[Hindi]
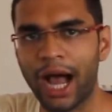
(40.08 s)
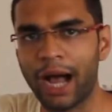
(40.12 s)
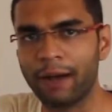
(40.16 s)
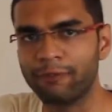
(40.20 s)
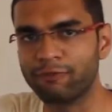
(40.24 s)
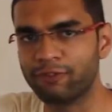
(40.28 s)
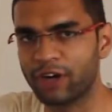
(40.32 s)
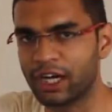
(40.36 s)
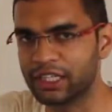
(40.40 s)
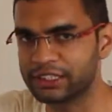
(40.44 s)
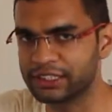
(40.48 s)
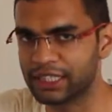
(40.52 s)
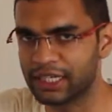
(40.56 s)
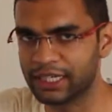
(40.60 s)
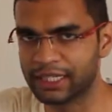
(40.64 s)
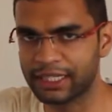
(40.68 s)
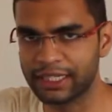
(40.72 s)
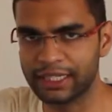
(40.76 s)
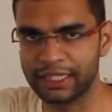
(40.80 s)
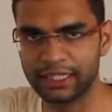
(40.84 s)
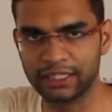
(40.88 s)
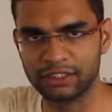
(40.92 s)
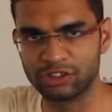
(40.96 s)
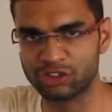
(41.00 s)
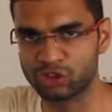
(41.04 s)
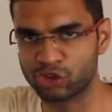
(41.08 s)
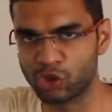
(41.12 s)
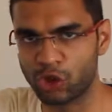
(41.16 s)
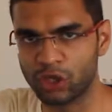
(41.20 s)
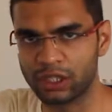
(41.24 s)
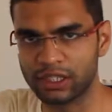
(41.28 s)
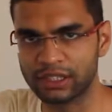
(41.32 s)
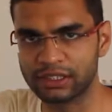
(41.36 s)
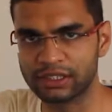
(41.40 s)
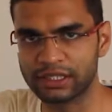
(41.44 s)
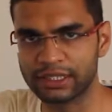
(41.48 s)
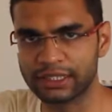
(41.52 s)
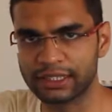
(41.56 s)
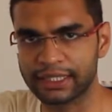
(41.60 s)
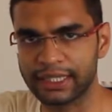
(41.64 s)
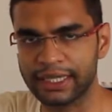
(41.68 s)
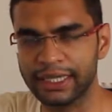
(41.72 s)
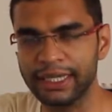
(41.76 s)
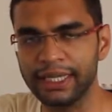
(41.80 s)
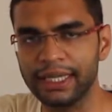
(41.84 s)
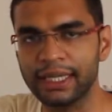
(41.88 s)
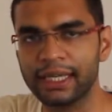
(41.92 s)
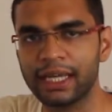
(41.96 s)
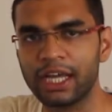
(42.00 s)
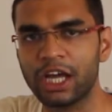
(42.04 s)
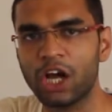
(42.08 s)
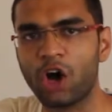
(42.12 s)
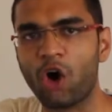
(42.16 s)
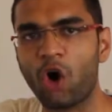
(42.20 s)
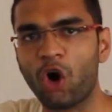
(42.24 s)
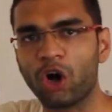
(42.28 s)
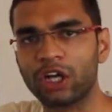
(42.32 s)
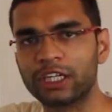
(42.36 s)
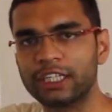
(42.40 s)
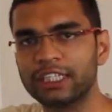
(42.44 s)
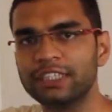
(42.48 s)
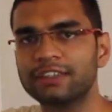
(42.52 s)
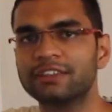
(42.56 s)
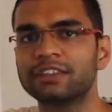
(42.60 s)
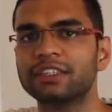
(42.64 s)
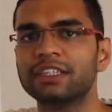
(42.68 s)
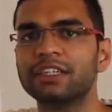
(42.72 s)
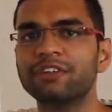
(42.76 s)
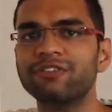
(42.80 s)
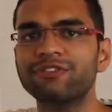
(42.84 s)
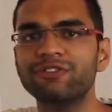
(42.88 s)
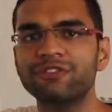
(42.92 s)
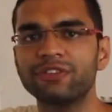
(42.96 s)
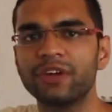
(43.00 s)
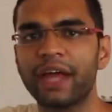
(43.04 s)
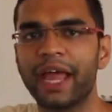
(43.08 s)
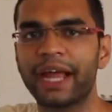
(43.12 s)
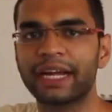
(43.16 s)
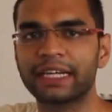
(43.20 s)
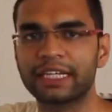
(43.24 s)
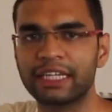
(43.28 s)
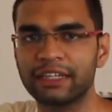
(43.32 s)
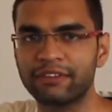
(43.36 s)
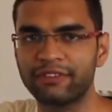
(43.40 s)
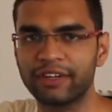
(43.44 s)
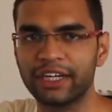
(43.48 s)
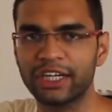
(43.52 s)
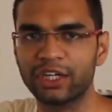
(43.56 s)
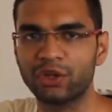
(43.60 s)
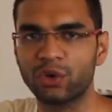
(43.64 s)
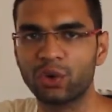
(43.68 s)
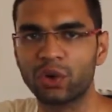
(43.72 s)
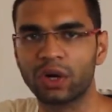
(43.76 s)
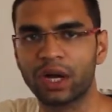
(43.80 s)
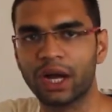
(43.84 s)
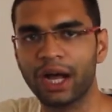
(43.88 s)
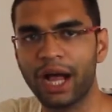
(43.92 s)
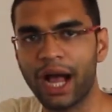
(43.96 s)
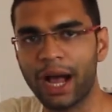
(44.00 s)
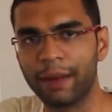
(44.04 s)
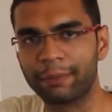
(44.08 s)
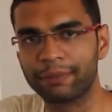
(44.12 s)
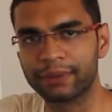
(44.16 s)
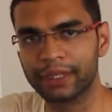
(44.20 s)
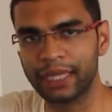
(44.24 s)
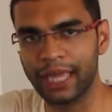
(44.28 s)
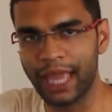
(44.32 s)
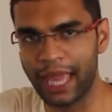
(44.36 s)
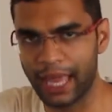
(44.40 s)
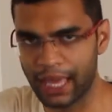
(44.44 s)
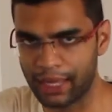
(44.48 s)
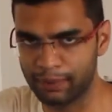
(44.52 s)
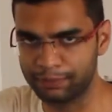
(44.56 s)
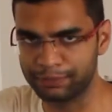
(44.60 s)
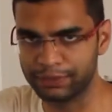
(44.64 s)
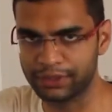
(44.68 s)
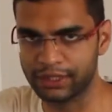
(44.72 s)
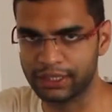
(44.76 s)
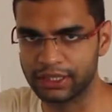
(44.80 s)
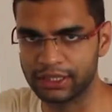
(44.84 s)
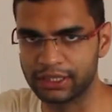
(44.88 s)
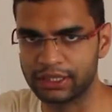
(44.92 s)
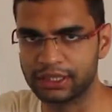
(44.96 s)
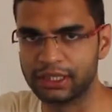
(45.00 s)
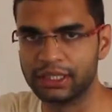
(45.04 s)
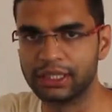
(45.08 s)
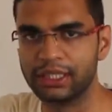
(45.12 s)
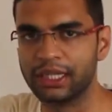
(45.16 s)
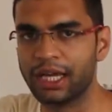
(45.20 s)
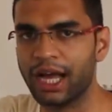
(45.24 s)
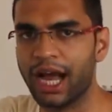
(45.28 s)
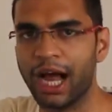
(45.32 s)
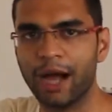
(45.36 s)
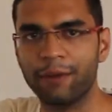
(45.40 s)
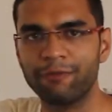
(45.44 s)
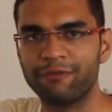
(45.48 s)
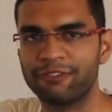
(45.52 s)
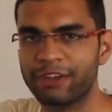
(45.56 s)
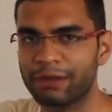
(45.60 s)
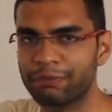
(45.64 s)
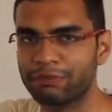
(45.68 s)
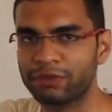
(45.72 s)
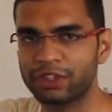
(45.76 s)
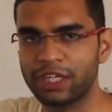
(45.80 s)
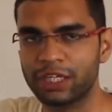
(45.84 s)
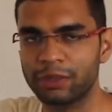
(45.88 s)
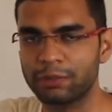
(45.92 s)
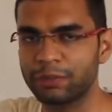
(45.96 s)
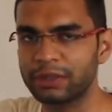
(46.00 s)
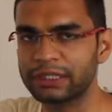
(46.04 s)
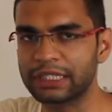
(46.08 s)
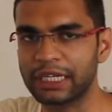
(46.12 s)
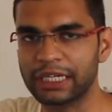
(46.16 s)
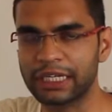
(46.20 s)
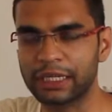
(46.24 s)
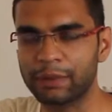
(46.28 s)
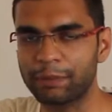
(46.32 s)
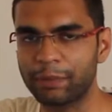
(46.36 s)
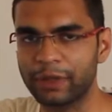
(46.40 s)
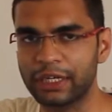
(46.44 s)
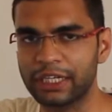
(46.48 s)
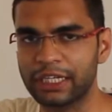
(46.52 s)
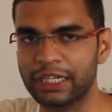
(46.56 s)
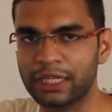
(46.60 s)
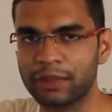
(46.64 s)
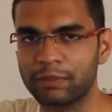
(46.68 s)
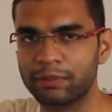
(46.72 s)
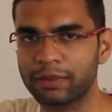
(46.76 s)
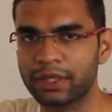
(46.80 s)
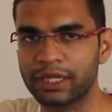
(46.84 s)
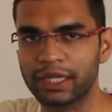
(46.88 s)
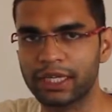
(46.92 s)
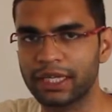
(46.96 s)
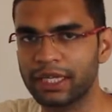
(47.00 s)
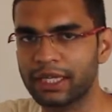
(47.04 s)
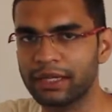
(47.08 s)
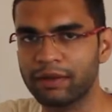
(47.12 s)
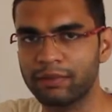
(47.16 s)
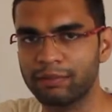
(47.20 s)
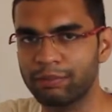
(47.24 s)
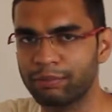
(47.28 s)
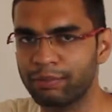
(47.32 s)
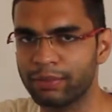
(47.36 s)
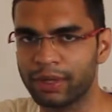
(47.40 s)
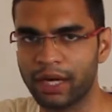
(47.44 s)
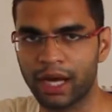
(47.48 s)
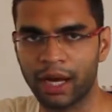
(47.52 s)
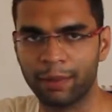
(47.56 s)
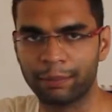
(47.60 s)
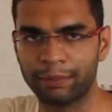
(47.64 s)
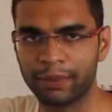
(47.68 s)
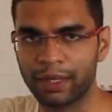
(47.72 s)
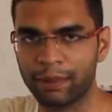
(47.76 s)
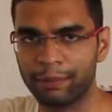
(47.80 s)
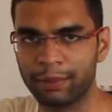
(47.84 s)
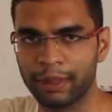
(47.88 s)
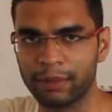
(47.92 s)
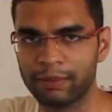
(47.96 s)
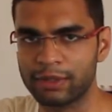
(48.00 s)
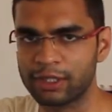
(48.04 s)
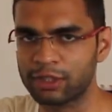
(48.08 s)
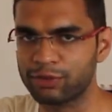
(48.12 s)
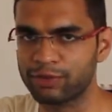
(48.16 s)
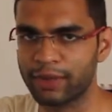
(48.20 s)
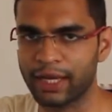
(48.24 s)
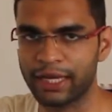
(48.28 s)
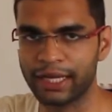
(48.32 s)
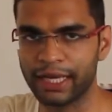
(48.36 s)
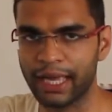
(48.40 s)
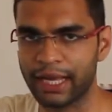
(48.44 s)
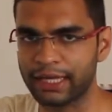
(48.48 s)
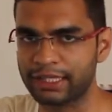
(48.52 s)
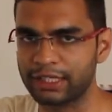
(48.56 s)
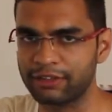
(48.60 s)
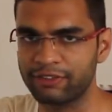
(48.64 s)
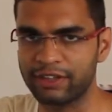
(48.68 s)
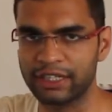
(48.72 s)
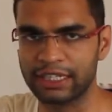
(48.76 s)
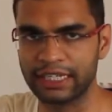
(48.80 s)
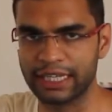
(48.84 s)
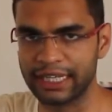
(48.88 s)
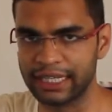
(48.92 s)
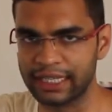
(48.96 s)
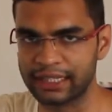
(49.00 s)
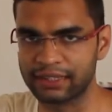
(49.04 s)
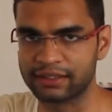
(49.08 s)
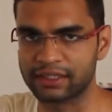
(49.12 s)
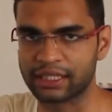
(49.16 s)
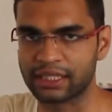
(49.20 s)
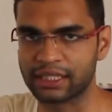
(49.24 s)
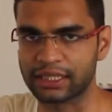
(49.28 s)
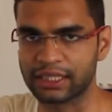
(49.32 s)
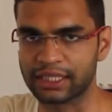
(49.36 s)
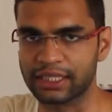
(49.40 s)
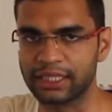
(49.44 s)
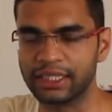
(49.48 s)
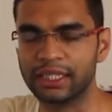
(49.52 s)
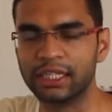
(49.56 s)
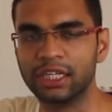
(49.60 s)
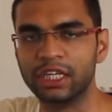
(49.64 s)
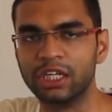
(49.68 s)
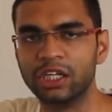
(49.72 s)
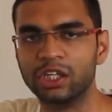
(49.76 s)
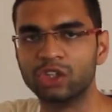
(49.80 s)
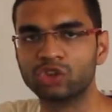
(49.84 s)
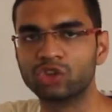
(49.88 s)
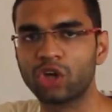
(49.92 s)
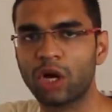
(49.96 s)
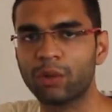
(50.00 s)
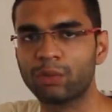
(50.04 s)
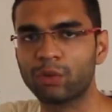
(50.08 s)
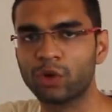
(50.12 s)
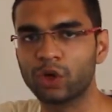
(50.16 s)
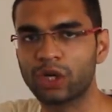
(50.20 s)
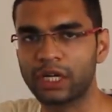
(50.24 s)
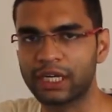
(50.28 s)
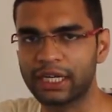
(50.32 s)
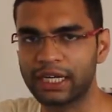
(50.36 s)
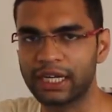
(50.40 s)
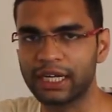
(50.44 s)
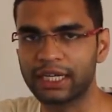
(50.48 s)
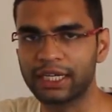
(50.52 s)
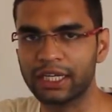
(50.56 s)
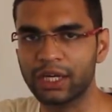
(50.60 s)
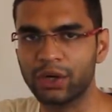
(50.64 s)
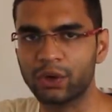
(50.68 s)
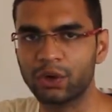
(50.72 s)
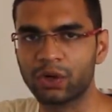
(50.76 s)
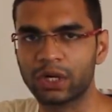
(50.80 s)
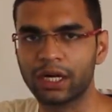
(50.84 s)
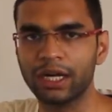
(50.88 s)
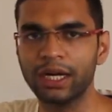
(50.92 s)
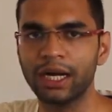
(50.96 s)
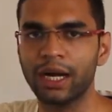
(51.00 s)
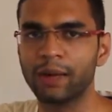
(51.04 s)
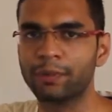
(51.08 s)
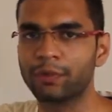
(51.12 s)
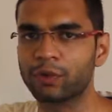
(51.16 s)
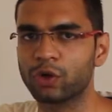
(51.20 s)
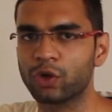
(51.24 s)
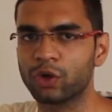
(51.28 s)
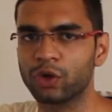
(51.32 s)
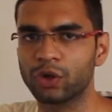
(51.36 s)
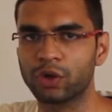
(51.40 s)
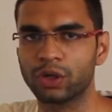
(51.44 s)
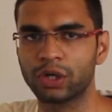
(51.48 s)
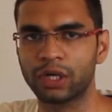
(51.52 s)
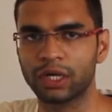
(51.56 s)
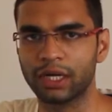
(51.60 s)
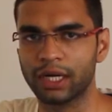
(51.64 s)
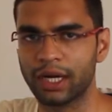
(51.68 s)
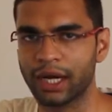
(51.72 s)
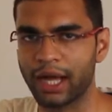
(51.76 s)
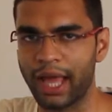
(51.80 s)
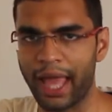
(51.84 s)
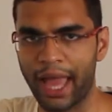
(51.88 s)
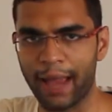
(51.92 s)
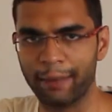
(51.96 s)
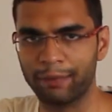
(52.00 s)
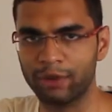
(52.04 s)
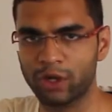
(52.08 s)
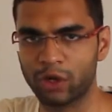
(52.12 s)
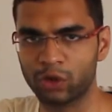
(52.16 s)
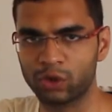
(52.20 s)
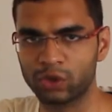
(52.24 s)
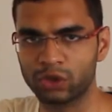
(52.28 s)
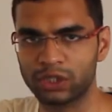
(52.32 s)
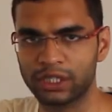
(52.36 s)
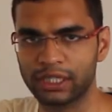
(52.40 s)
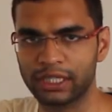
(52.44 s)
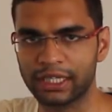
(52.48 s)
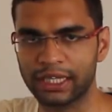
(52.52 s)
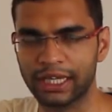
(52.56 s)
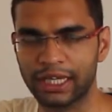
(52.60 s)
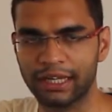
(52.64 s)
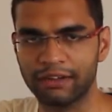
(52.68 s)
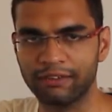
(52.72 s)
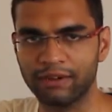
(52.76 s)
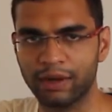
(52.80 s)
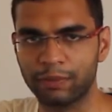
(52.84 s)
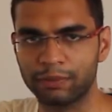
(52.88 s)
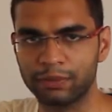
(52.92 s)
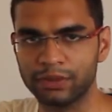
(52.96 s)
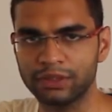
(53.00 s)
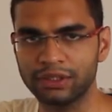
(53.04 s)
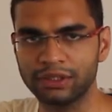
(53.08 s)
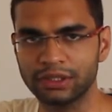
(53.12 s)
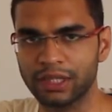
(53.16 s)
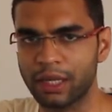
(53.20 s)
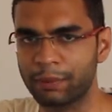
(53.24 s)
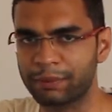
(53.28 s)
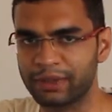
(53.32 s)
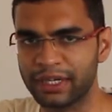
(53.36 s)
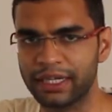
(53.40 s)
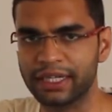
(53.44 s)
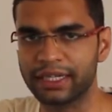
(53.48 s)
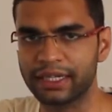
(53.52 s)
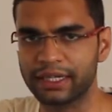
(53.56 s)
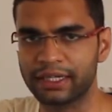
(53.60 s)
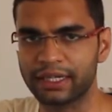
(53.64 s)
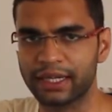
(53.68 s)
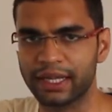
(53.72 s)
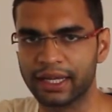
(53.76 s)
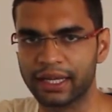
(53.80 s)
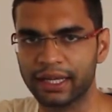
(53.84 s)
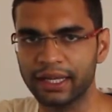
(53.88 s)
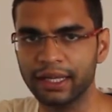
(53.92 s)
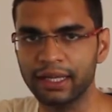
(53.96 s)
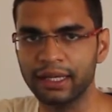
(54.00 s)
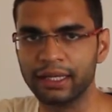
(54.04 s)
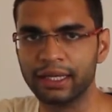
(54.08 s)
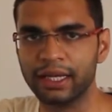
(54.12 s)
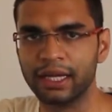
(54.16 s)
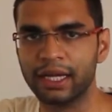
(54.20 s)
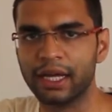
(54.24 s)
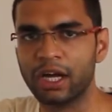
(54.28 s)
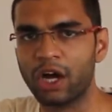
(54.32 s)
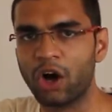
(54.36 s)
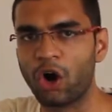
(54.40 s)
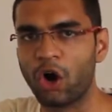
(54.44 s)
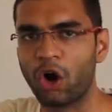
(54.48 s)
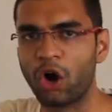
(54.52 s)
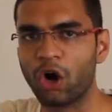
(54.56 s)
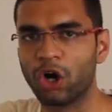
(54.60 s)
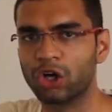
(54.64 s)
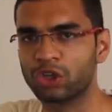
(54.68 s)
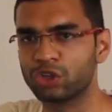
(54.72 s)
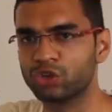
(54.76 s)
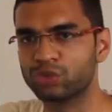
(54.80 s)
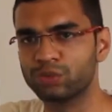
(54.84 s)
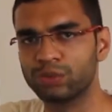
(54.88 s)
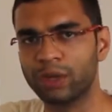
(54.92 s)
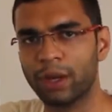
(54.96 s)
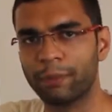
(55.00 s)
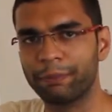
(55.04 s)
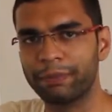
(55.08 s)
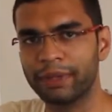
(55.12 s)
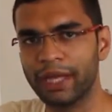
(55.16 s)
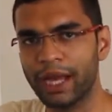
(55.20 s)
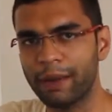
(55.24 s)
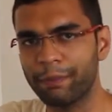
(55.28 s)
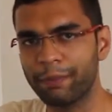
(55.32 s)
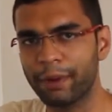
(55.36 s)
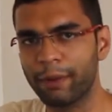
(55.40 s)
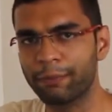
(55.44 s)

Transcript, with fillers: आप वहाँ जाके इंस्टॉल कर सकते हैं और ये सिर्फ एक्टिवेट होगा आपके ऐप से आप वेबसाइट पे जाके पेटीएम के अपना पेमेंट्स बैंक एक्टिवेट नहीं कर सकते सो so, आपको करना क्या होगा आपको ऐप डाउनलोड करना है वापस अपडेट करना है और उसमें अपने आप